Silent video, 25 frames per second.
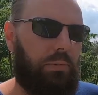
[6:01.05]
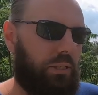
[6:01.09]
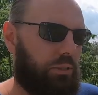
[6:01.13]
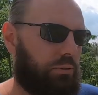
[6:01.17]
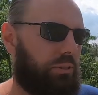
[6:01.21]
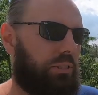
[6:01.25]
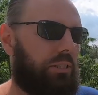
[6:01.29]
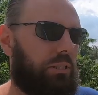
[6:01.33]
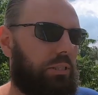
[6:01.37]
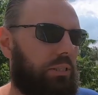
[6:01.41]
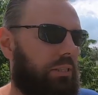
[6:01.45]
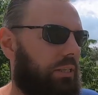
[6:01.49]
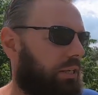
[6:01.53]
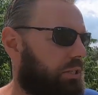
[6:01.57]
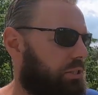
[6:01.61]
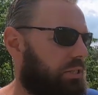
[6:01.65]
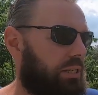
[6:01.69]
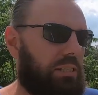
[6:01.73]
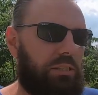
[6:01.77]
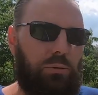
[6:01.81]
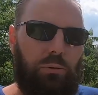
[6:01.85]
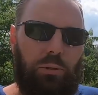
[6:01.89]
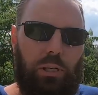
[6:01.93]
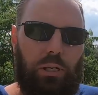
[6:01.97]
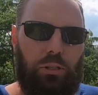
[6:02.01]
Also nicht in der
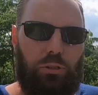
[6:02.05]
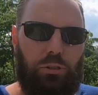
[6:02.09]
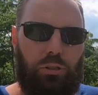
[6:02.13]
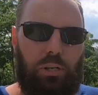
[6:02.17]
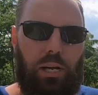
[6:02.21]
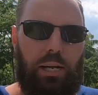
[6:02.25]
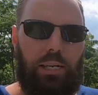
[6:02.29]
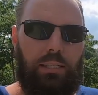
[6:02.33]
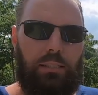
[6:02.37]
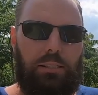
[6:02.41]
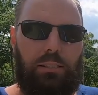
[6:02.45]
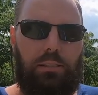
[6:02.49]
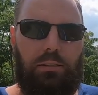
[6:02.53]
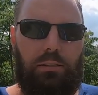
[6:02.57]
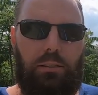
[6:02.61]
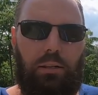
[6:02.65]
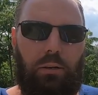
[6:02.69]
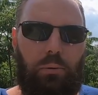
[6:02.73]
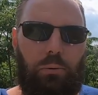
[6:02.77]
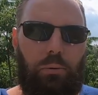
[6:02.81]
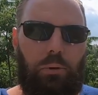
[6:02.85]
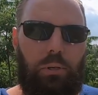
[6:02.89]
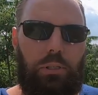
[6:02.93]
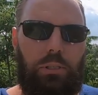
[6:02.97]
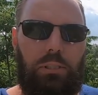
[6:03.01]
Schleiz, sondern in Schleiz,
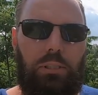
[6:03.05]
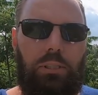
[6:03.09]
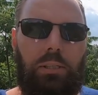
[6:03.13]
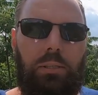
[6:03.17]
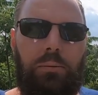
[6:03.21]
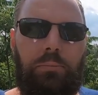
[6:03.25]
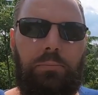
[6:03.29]
der Ort.